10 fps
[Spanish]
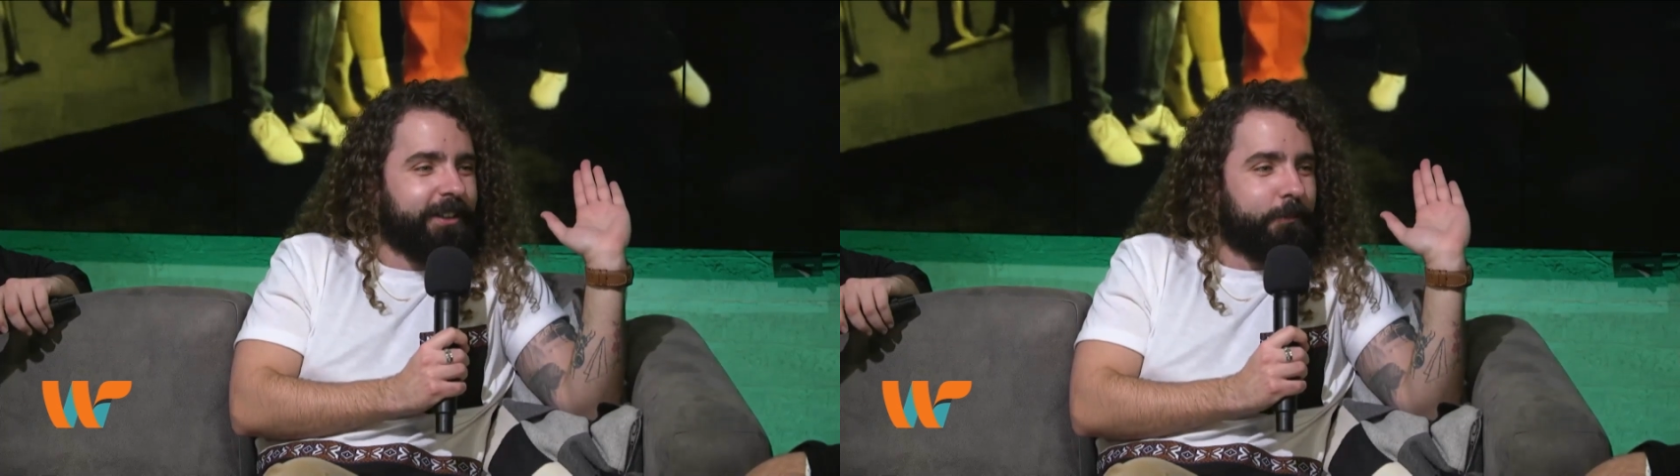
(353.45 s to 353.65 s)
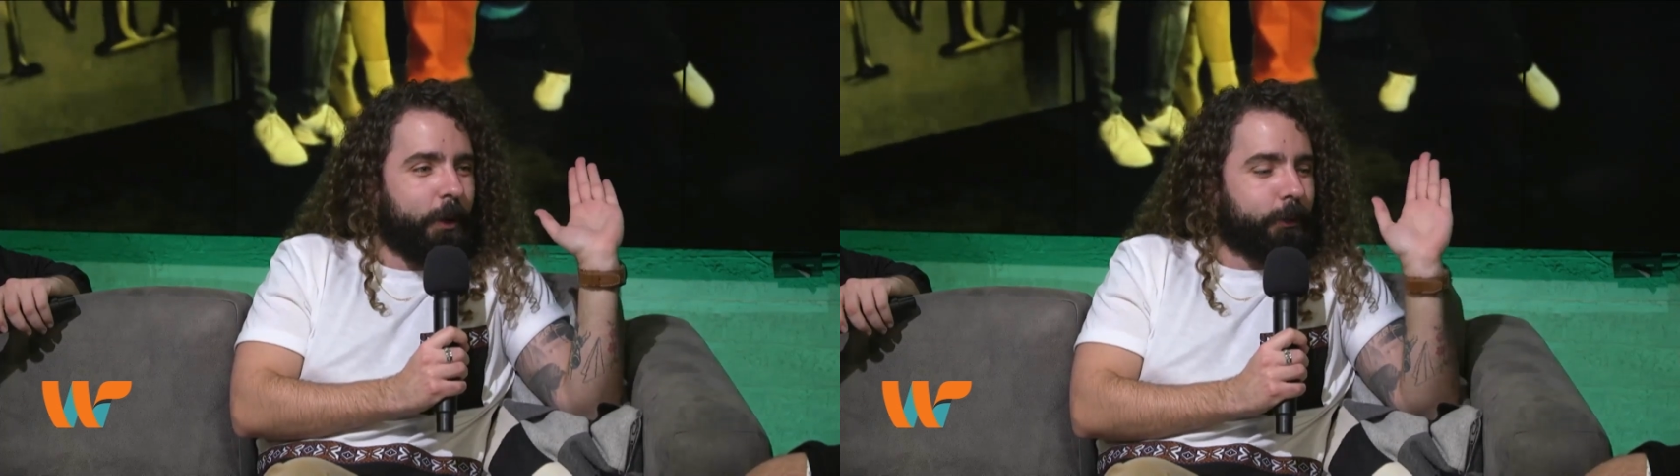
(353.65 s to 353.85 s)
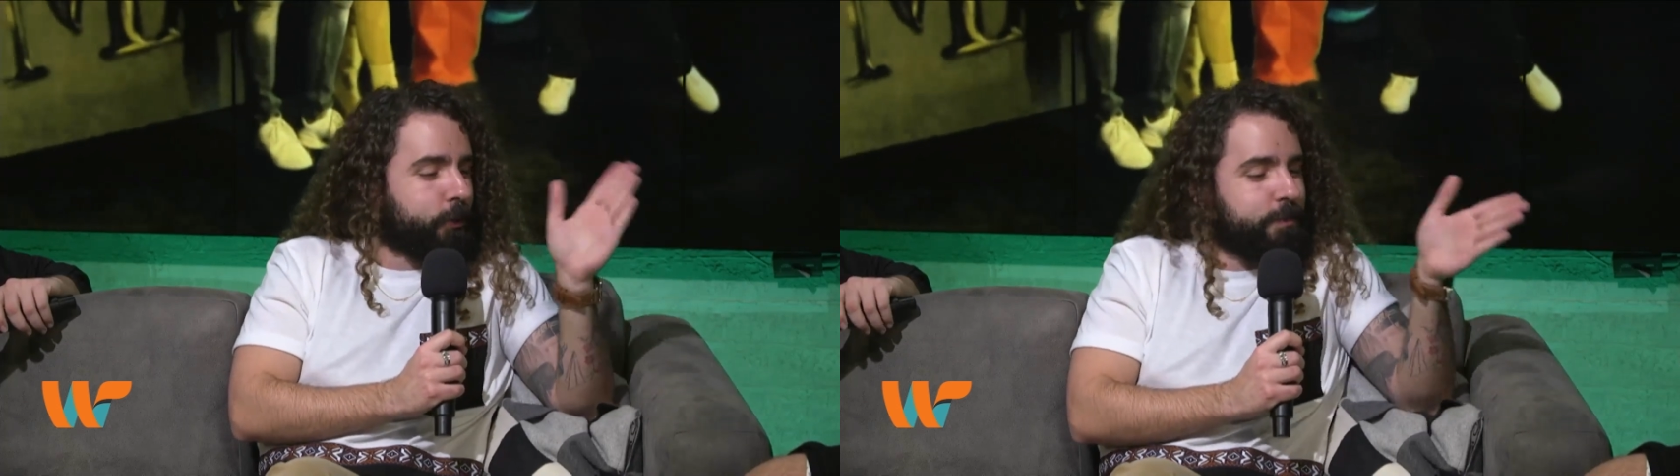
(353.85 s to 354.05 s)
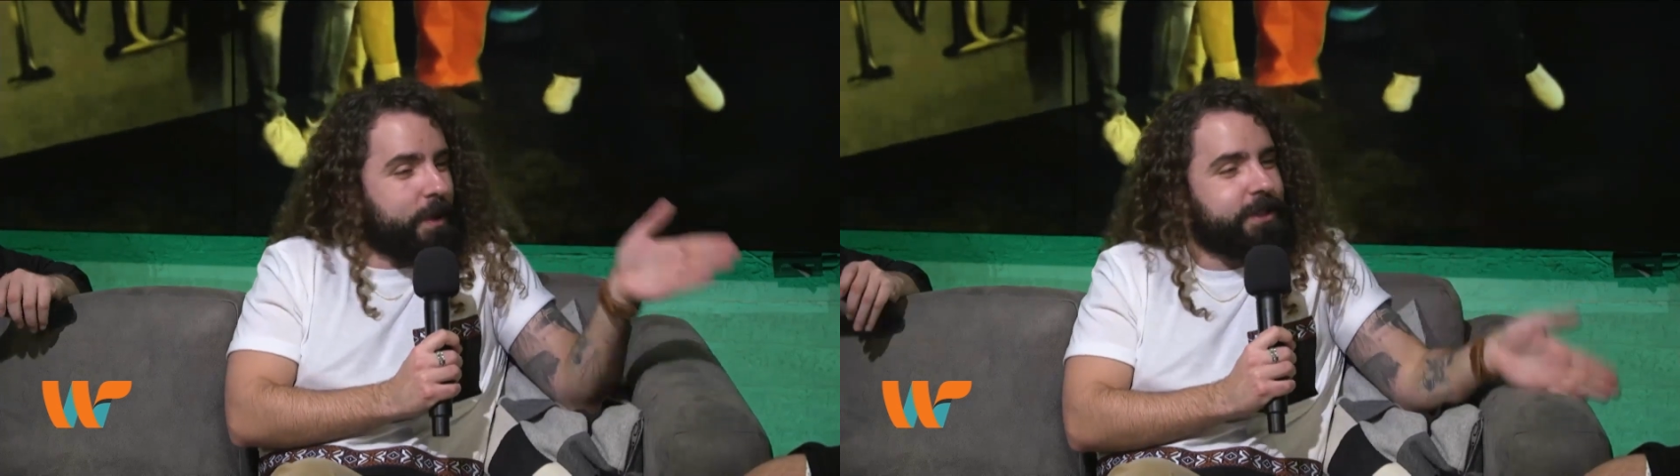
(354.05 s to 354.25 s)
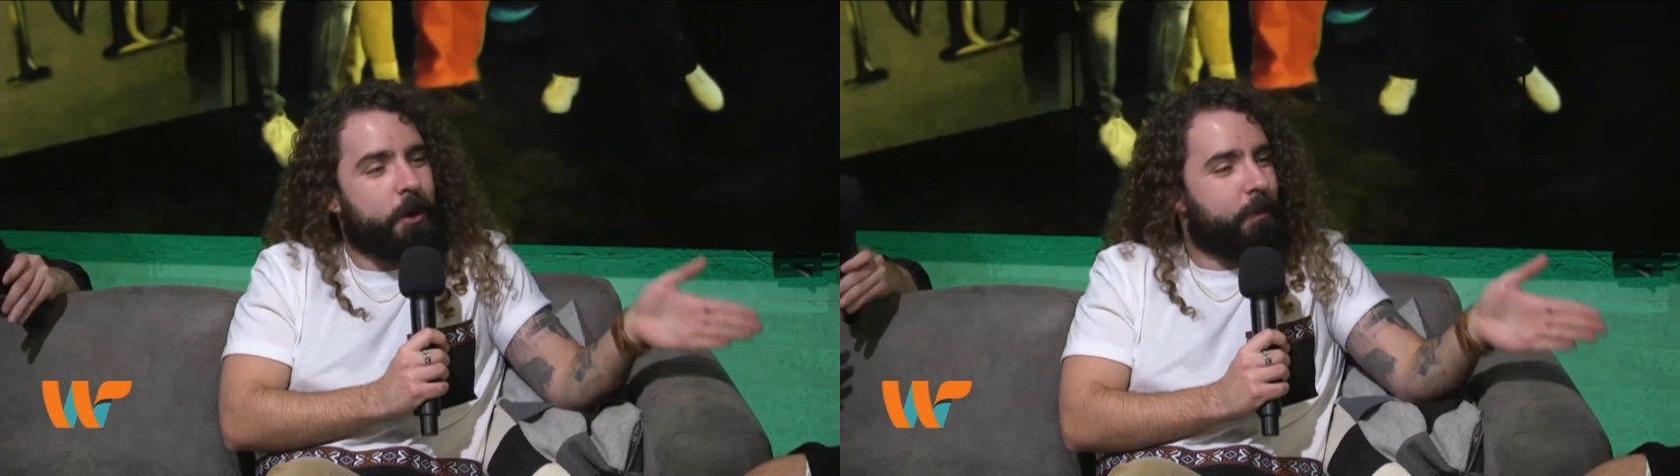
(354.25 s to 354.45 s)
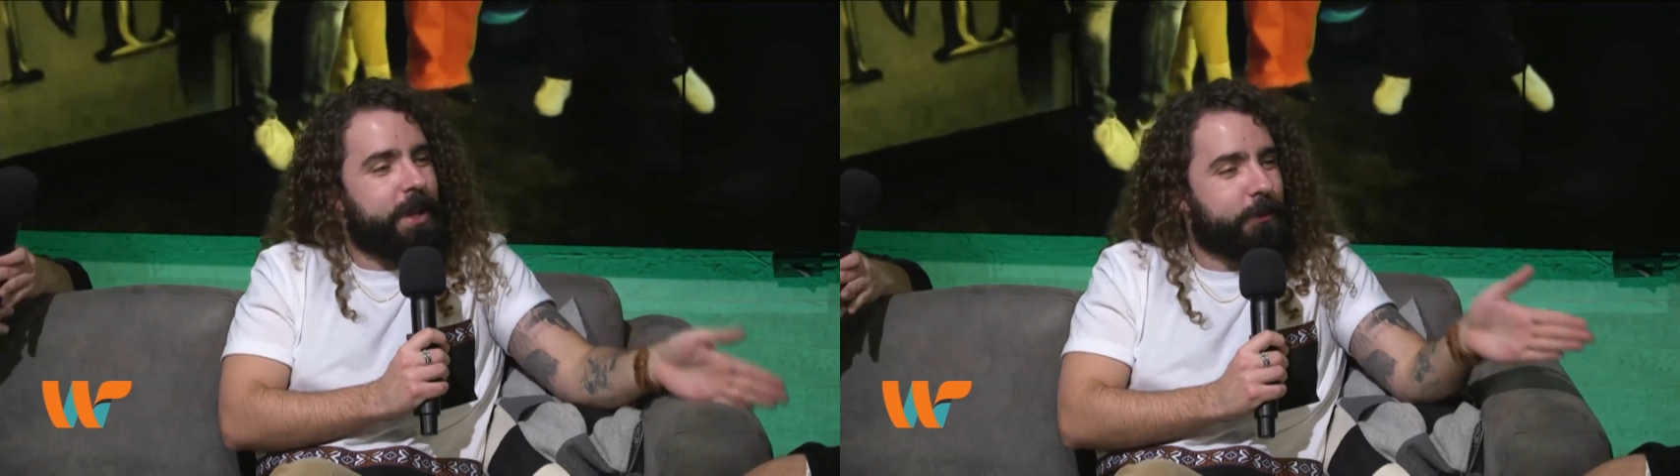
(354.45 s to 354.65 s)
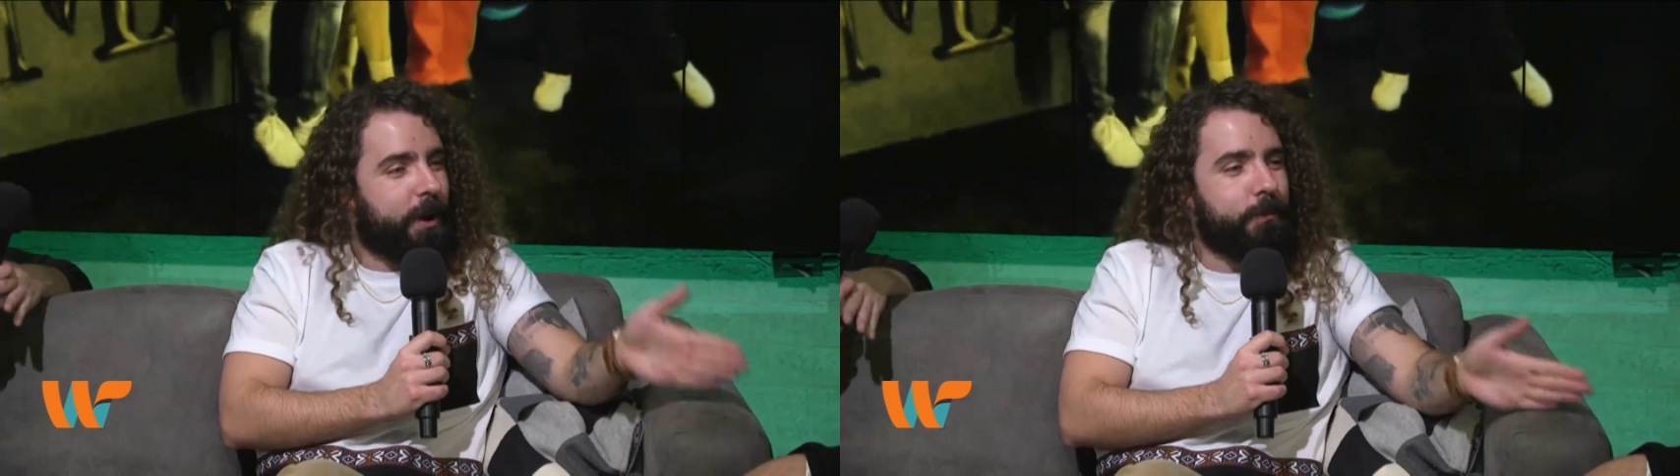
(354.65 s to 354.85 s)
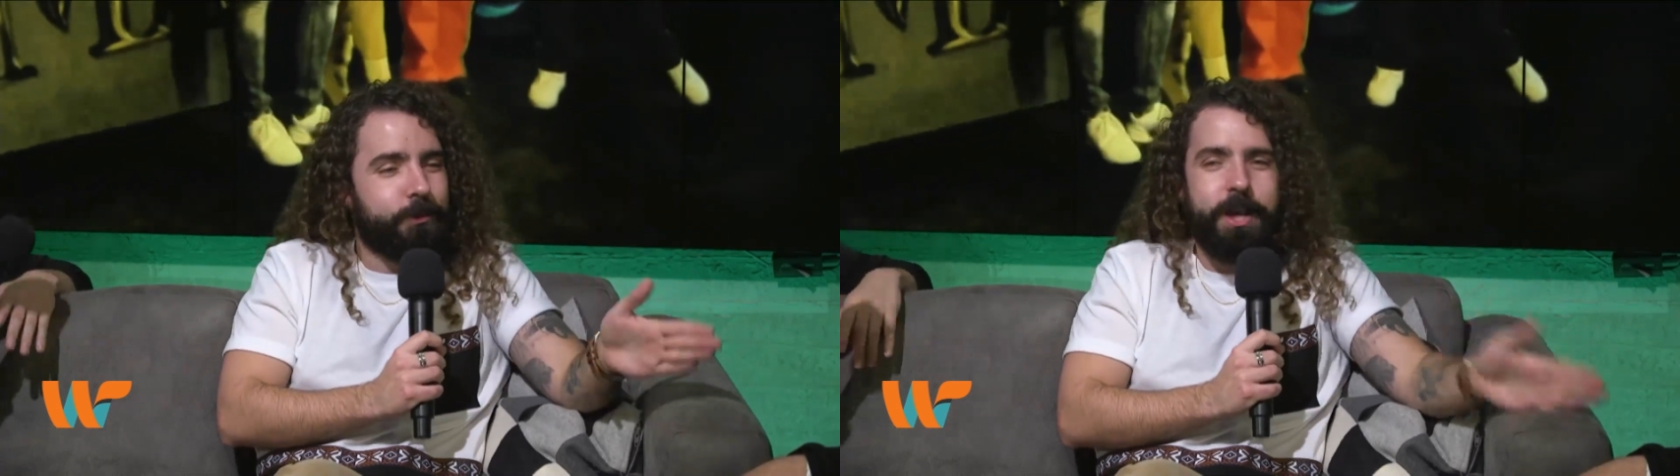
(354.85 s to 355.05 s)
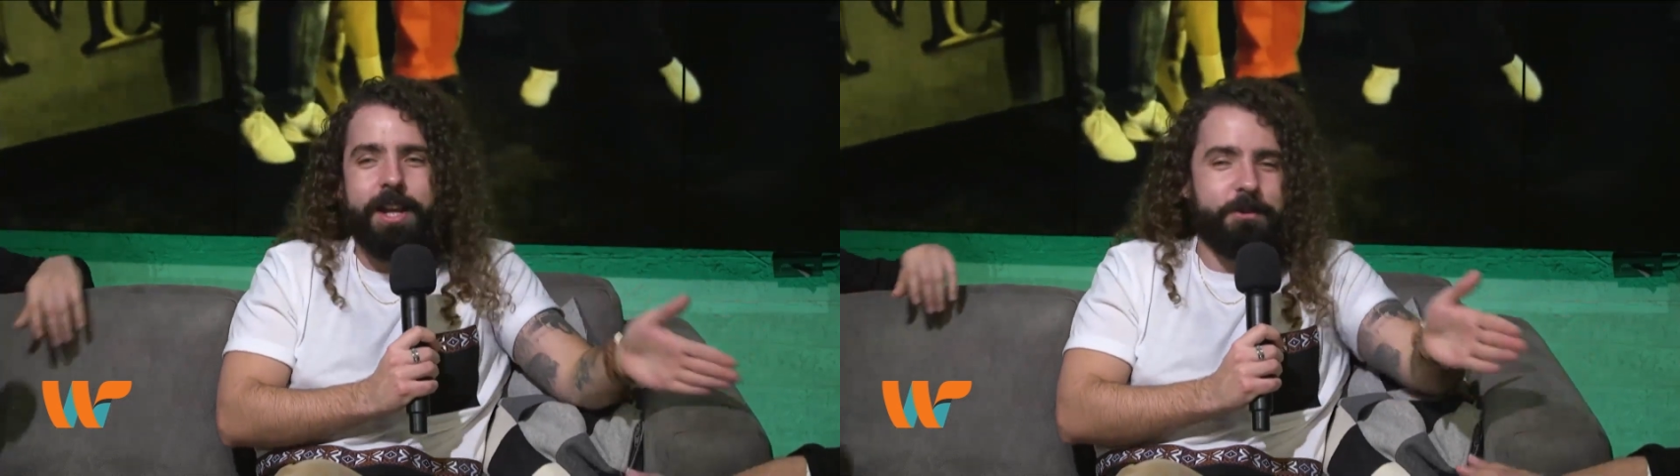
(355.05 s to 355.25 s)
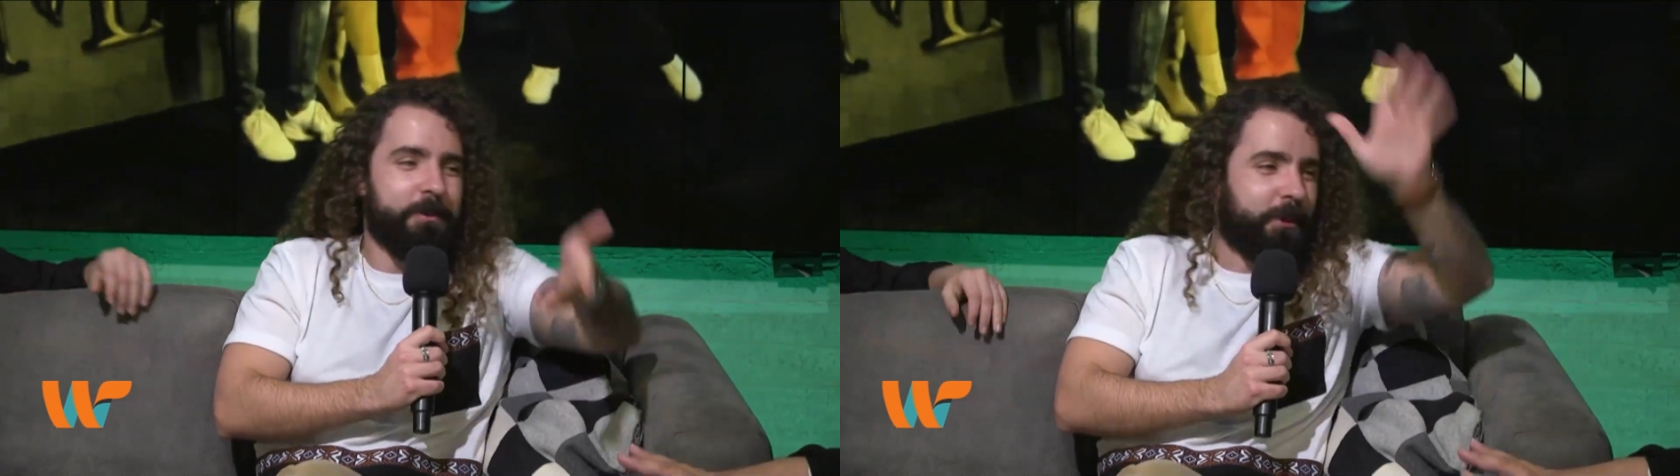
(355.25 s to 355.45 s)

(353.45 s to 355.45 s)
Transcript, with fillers: Porque entonces vas acompañando la música y es como